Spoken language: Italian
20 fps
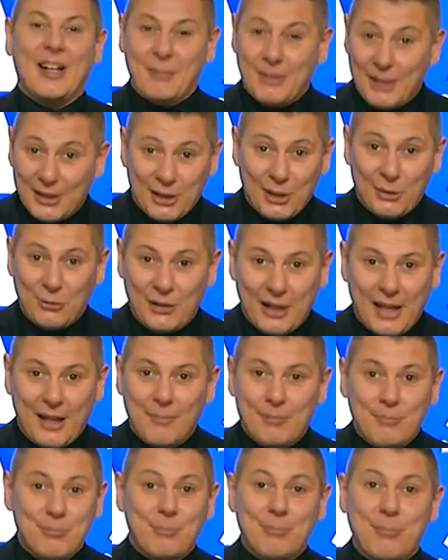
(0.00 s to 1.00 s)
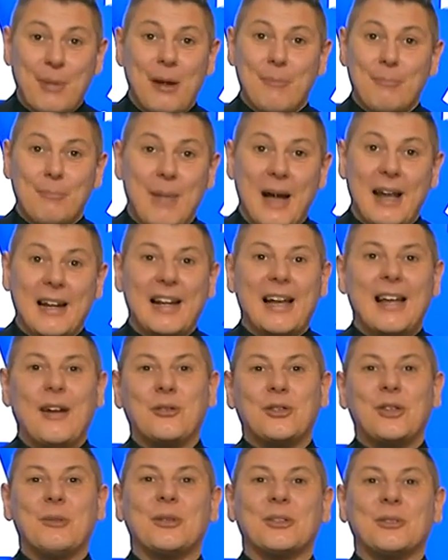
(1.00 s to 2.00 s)
veramente una e chissà che non
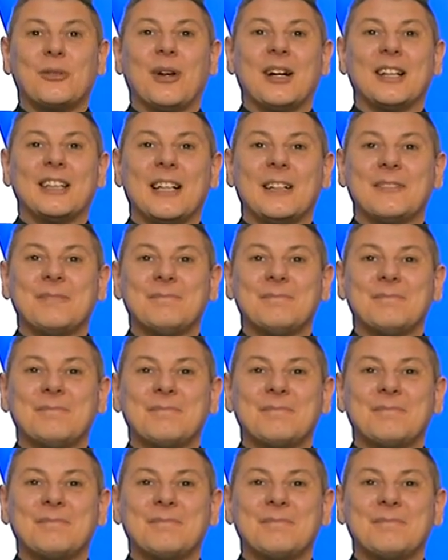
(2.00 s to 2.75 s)
contagi anche le